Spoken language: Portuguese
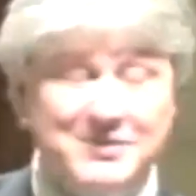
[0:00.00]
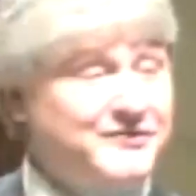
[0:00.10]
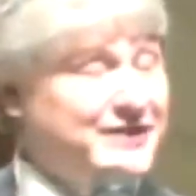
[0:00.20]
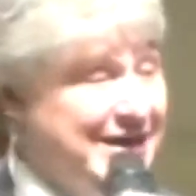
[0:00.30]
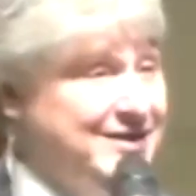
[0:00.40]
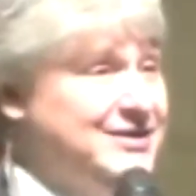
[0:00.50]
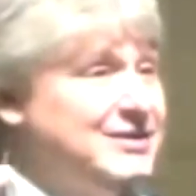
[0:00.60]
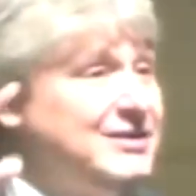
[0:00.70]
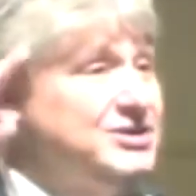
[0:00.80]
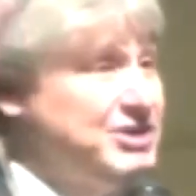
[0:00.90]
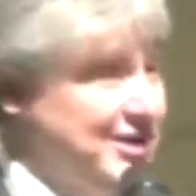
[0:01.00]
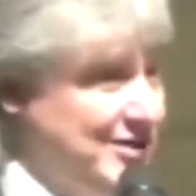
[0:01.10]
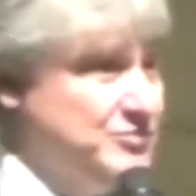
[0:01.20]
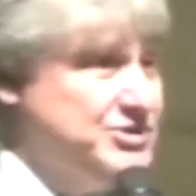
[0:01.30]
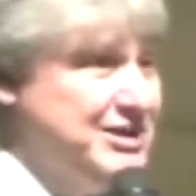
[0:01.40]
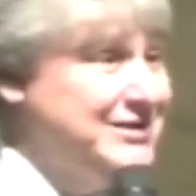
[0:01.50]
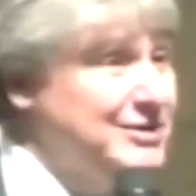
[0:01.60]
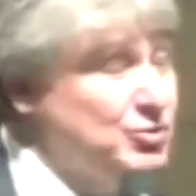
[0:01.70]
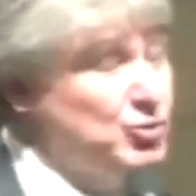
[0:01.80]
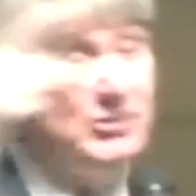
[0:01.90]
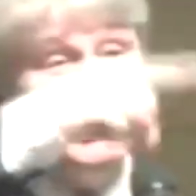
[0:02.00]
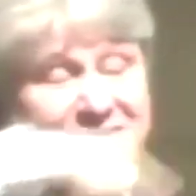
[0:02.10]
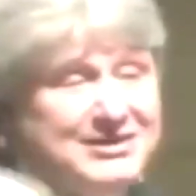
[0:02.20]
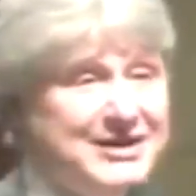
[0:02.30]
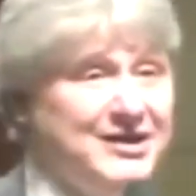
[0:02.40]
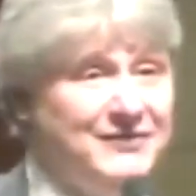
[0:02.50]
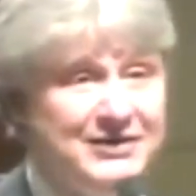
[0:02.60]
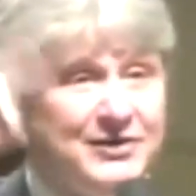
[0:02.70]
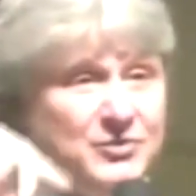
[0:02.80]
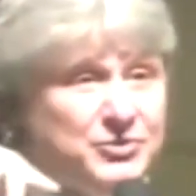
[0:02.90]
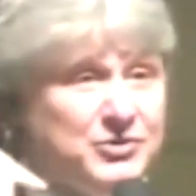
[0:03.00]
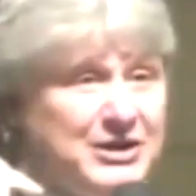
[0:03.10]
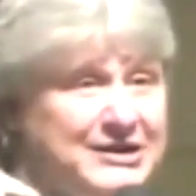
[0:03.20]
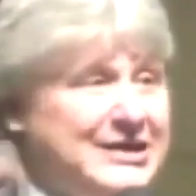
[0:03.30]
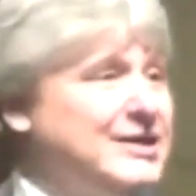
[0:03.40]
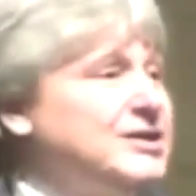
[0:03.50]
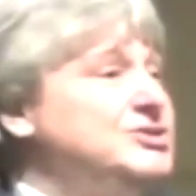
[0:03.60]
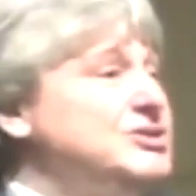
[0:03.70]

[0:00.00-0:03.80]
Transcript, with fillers: Mas vai chegar um dia em que toda essa terra vai estar controlada e